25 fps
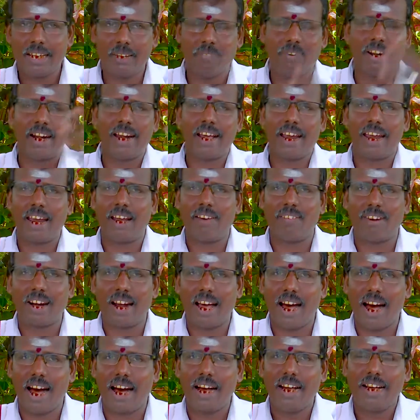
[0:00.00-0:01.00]
இவள்
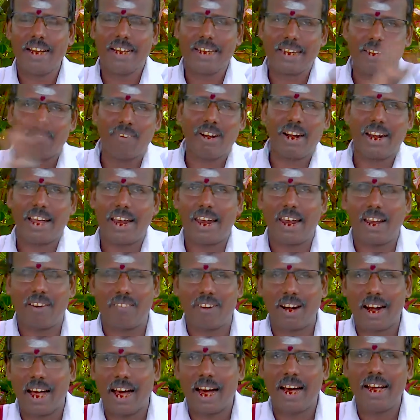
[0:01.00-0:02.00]
நல்லவளா இவள்
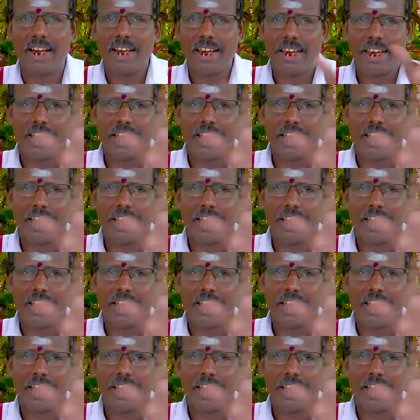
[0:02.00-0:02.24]
நல்லவளா